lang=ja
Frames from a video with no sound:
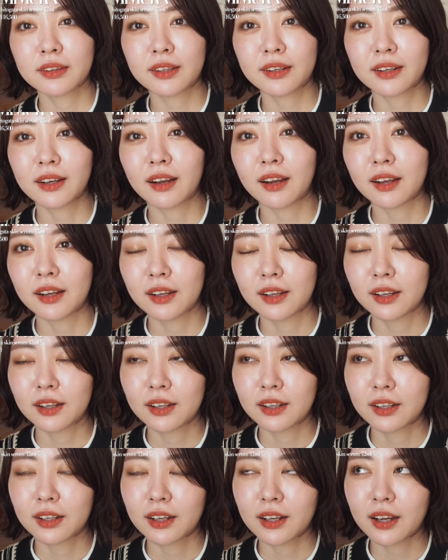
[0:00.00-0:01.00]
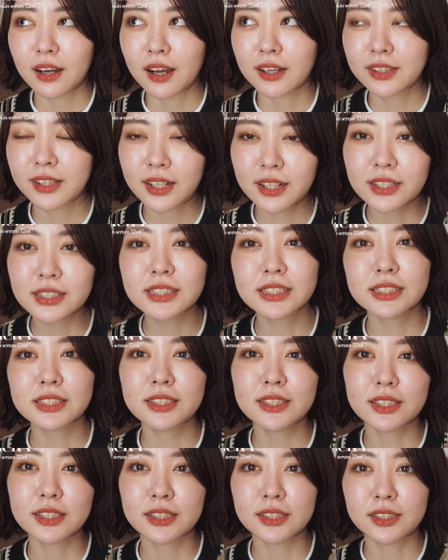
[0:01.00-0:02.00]
なんか新
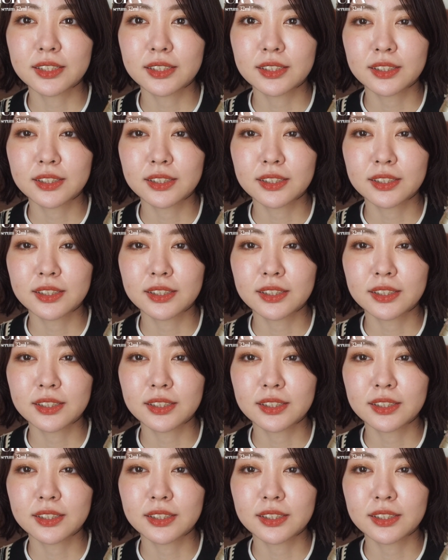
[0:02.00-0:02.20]
しい